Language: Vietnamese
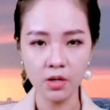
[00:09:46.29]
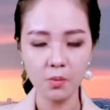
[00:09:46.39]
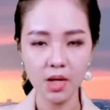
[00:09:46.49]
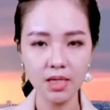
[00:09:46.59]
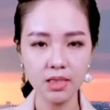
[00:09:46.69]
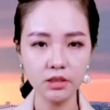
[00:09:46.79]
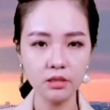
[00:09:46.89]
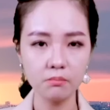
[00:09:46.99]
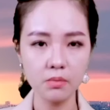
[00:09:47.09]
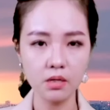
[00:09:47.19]
qua thị
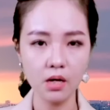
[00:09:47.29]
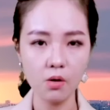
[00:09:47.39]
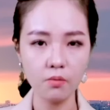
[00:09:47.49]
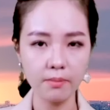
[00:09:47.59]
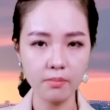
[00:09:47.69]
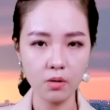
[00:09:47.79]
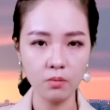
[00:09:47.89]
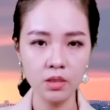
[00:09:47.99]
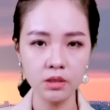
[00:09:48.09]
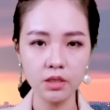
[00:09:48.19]
trường mở o em o
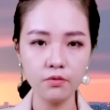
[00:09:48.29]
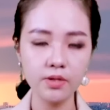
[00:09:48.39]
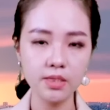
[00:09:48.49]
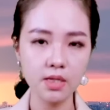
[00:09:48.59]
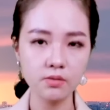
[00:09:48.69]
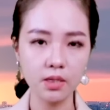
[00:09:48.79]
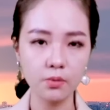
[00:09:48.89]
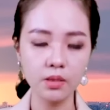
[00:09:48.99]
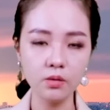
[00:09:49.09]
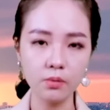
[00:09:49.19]
trong phiên giao dịch
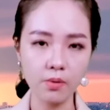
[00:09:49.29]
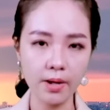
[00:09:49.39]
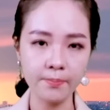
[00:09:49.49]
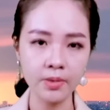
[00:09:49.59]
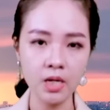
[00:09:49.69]
cuối tuần qua.